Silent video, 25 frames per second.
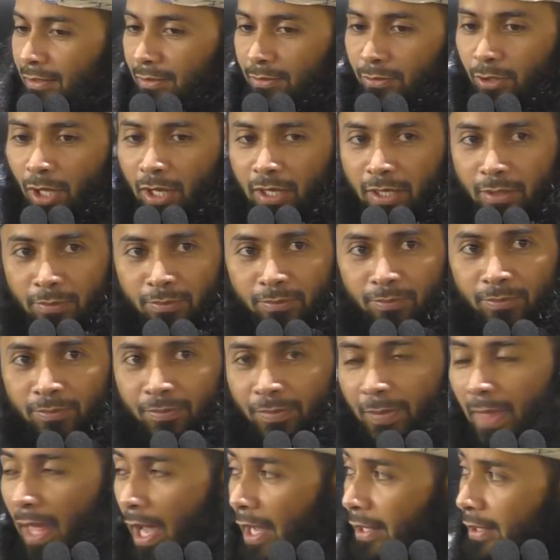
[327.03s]
Baik,
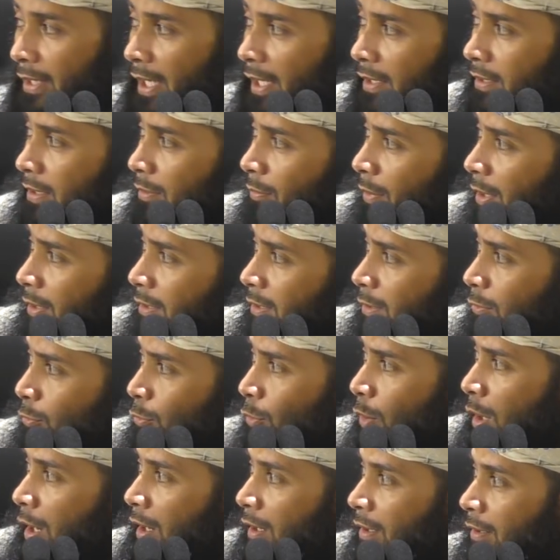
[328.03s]
hadiahnya berarti
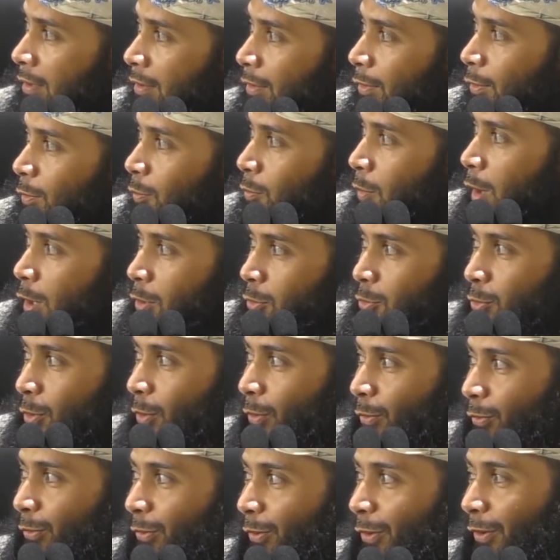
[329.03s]
dua. Masya
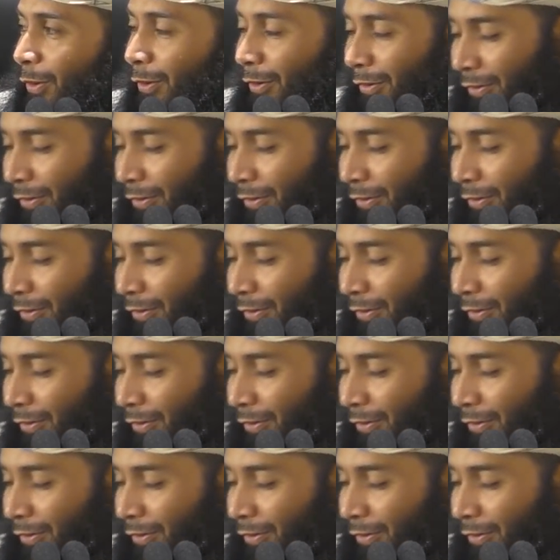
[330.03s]
Allah.